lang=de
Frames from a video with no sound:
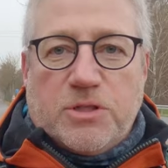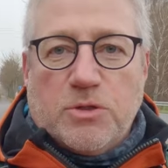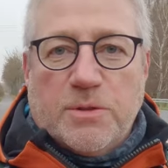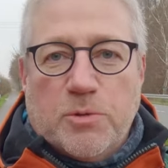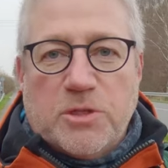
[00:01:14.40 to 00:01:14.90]
Wie
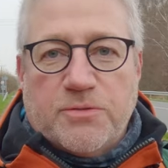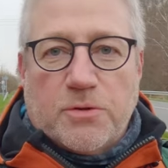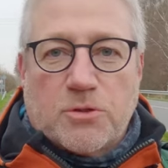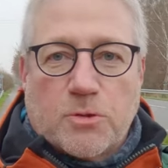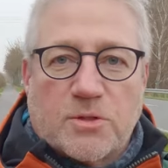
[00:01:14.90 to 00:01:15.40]
schon die
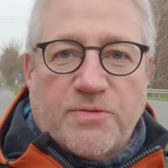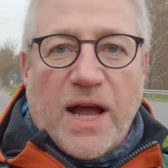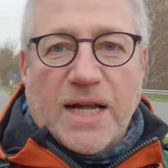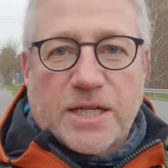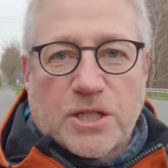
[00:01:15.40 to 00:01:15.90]

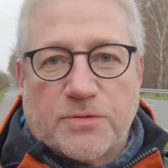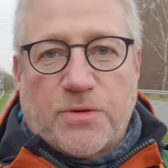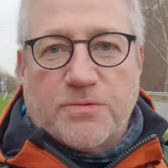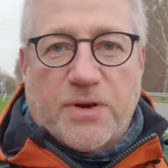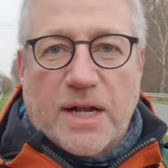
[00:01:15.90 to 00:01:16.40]
Multifunktions-Fahrradtaschen
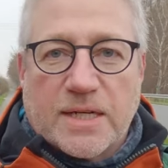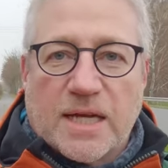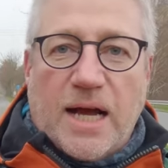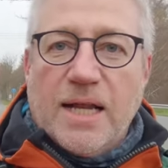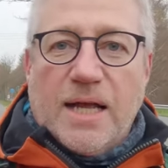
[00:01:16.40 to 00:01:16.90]
von
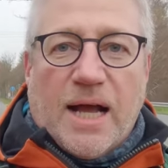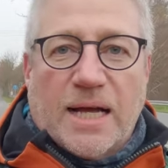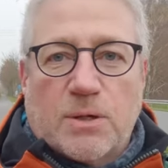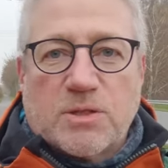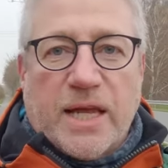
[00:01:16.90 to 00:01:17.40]
Falkenthal
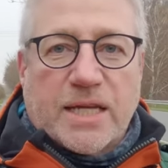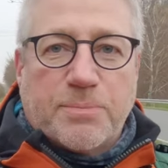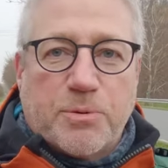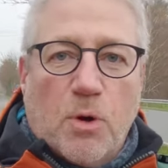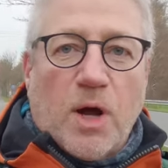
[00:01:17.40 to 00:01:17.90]
hat auch der
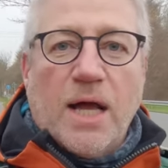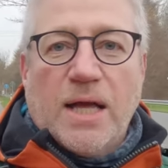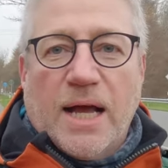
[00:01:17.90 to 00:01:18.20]
Explorer